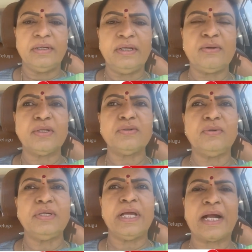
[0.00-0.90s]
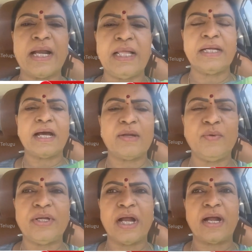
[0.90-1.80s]
ఈరోజు ఎక్కడ అధికారం
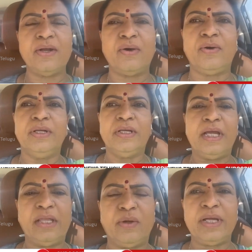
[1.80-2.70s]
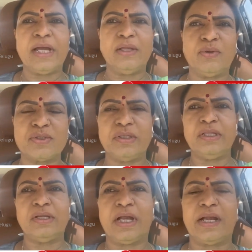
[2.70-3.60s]
ఉంటే అక్కడనో ఏదో ఇంకేదో
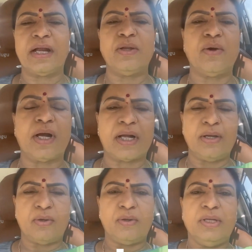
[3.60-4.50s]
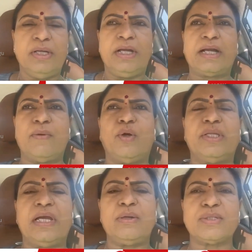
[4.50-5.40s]
వస్తుంది ఇక్కడనో అక్కడనో ఇక్కడ
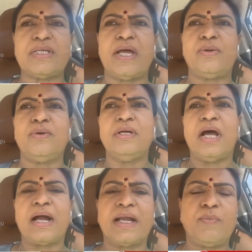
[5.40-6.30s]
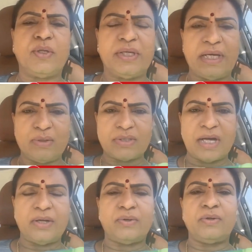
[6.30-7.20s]
పోతే గెలుస్తాను అక్కడ పోతే
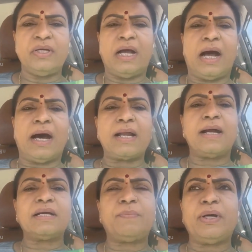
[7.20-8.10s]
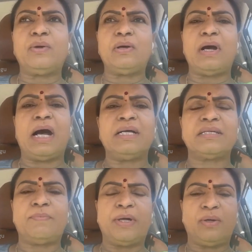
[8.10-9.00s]
గెలుస్తాను ఆరాటపడో
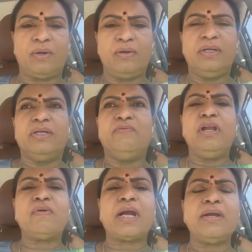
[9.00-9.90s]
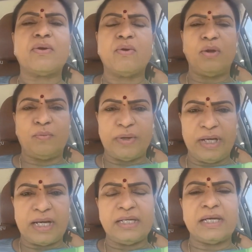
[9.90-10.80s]
ఆశపడో విలువలను
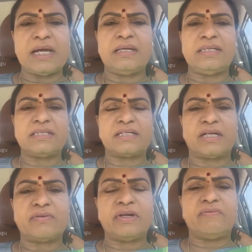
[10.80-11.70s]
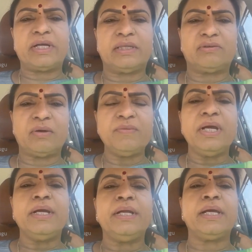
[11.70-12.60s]
కోల్పోయి రాజకీయాలు చేసేటటువంటి వ్యక్తిత్వం
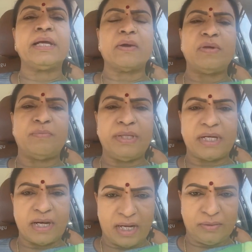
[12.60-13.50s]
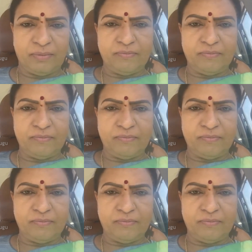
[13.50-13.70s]
డీకేఆర్ ఉన్నది కాదు